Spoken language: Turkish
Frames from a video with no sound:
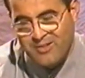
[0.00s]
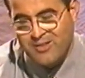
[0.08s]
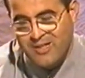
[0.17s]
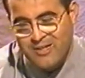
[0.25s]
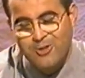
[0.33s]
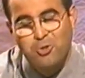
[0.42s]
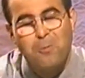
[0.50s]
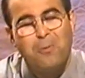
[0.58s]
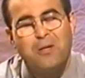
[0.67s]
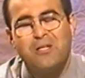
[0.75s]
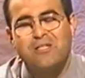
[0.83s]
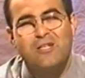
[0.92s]
Kendini
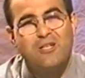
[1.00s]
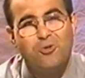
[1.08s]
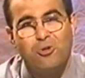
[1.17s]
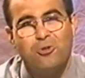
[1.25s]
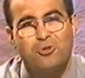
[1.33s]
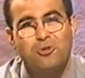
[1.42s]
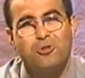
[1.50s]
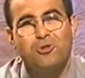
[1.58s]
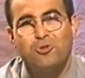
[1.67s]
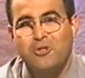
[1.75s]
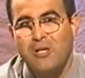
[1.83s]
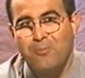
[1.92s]
toparlasan iyi olur çünkü
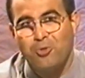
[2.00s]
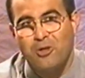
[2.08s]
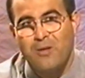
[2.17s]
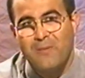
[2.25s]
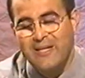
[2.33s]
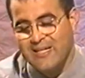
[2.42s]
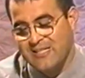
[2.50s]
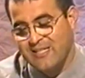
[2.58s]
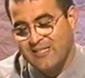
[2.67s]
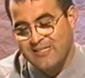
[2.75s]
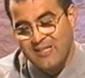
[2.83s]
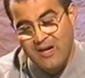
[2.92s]
güzel bir döneme
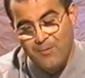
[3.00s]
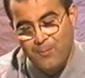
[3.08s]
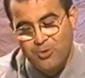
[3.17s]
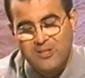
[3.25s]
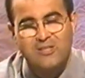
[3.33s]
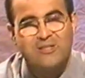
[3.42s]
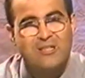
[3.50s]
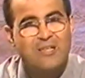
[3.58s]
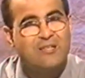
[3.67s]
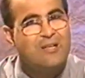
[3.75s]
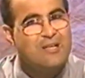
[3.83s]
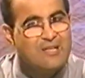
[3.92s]
gireceksin ama bu sıkıntılar